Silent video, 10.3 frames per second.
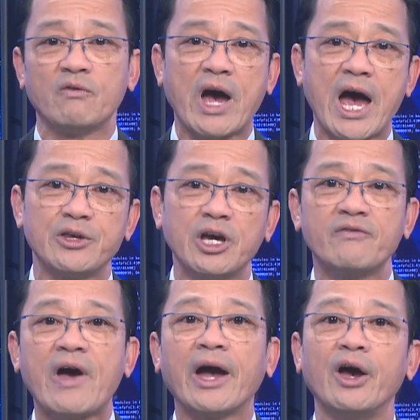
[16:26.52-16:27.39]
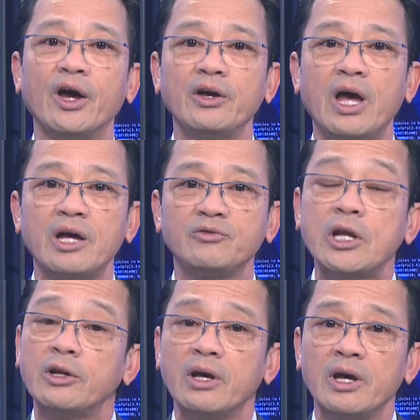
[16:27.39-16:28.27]
và những cái phản ứng ờ,
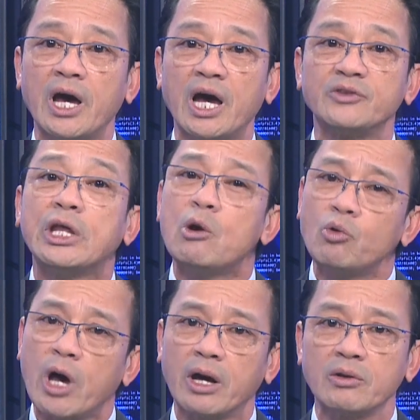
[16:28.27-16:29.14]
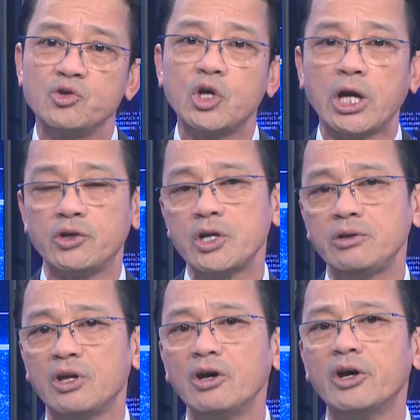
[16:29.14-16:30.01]
tích à, tiêu cực chỉ
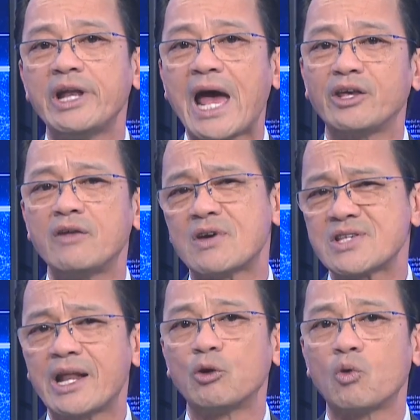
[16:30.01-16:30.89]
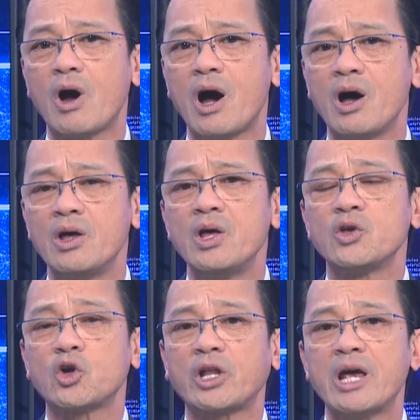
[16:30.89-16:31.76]
trích những người nạn nhân và gia đình của họ
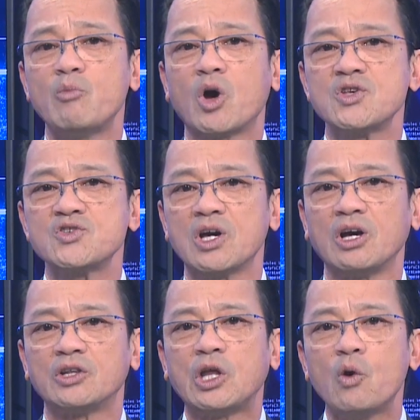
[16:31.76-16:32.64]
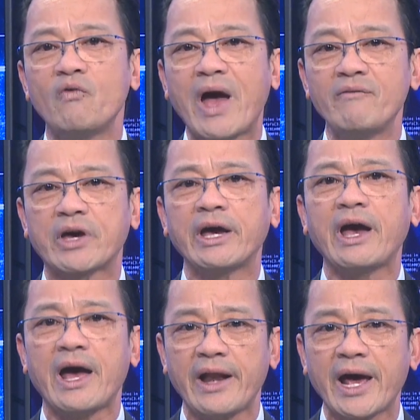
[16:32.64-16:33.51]
cho thấy một cái sự thiếu vắng về cái
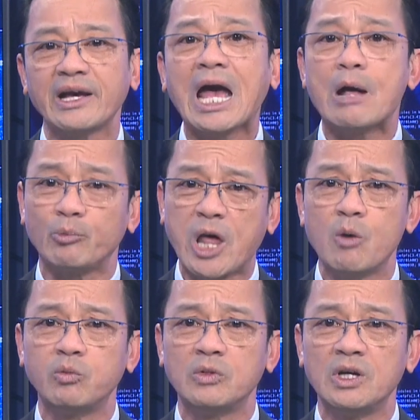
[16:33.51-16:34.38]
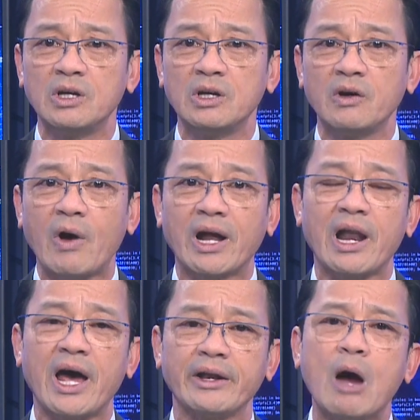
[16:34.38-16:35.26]
khả năng cảm thông
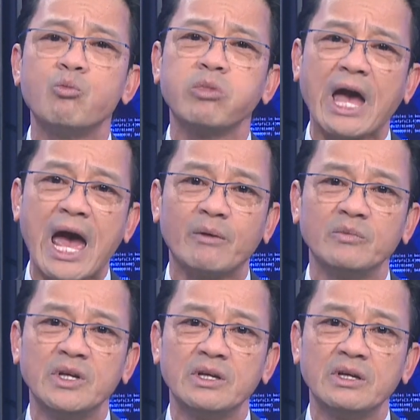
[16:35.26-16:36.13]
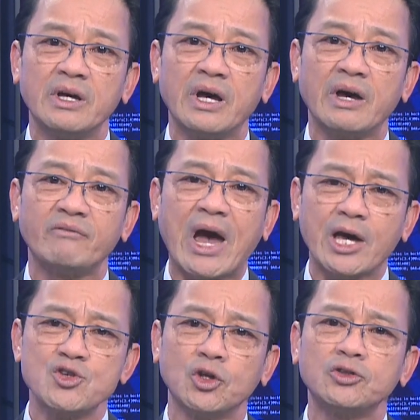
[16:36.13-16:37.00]
hoặc là đồng cảm à, và
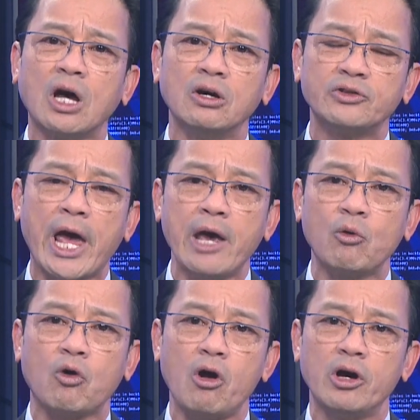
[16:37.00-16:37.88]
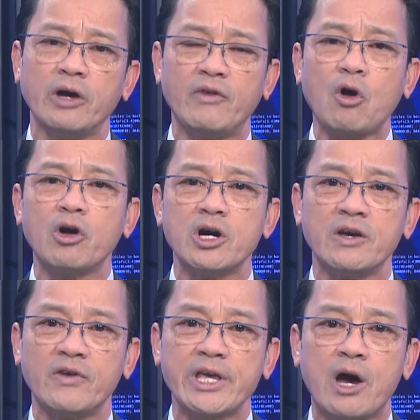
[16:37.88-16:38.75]
cái sự tử tế của con người với con
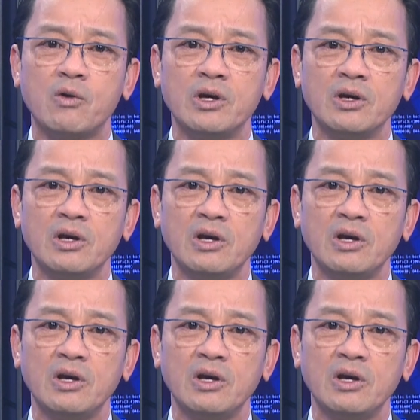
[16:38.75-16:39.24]
người với nhau